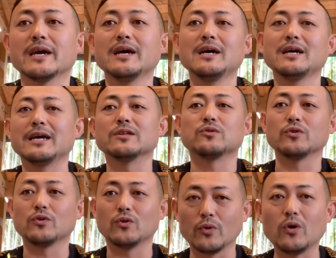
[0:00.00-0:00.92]
えー、土
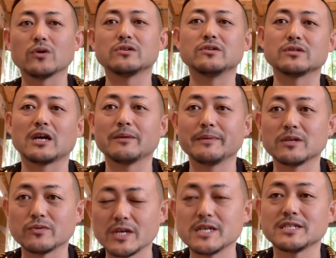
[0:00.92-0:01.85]
曜の来る
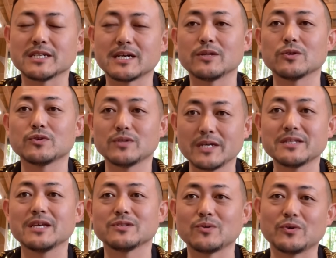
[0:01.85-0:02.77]
タイミングをね、しっかりと備えて
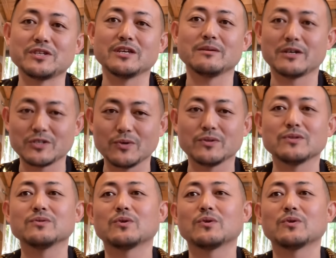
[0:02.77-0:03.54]
過ごしていきましょういうこ